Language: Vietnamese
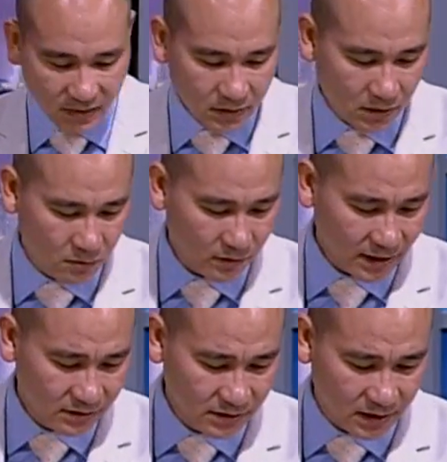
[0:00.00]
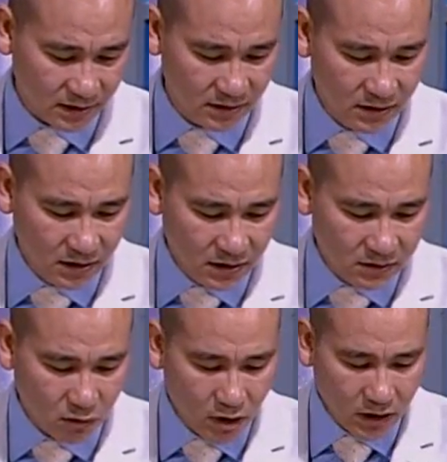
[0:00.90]
Rồi một cái nữa là
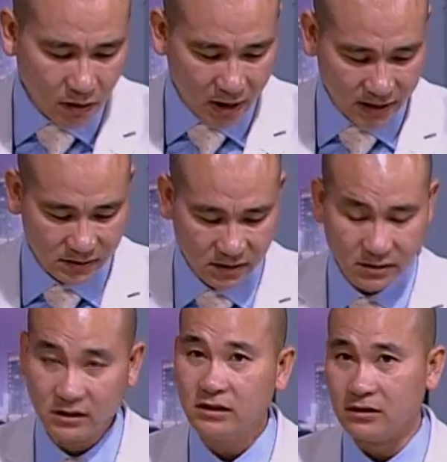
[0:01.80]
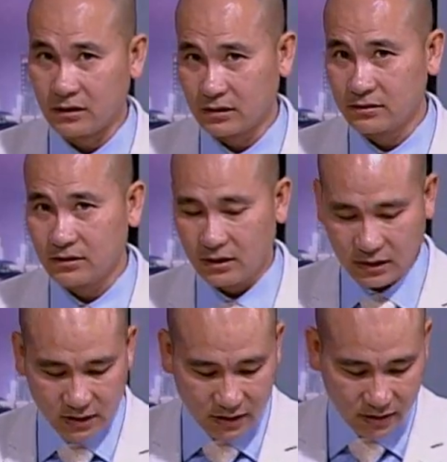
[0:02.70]
rối loạn lưỡng cực,
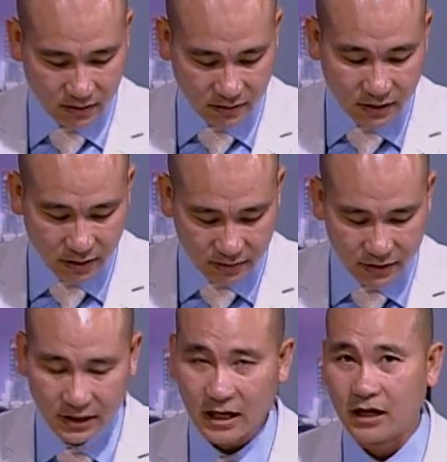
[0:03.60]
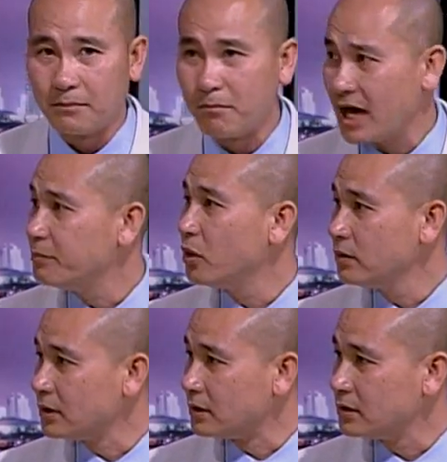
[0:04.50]
à, lưỡng cực như là
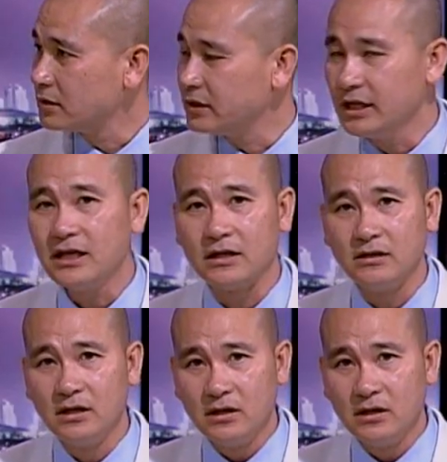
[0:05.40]
bipolar, có nghĩa là